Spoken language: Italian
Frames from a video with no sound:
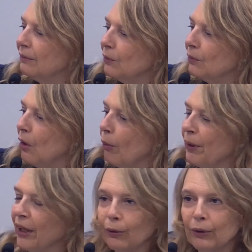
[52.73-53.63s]

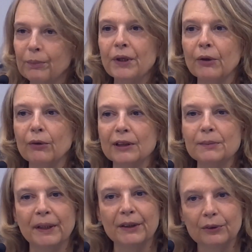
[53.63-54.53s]
operano nel pieno
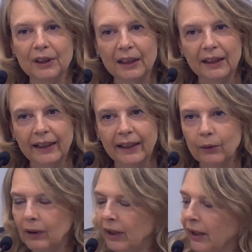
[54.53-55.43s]
rispetto delle
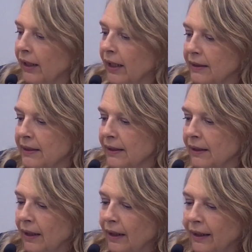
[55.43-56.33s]
regole, anzi
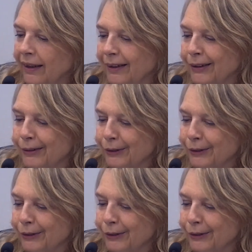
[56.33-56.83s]
eh,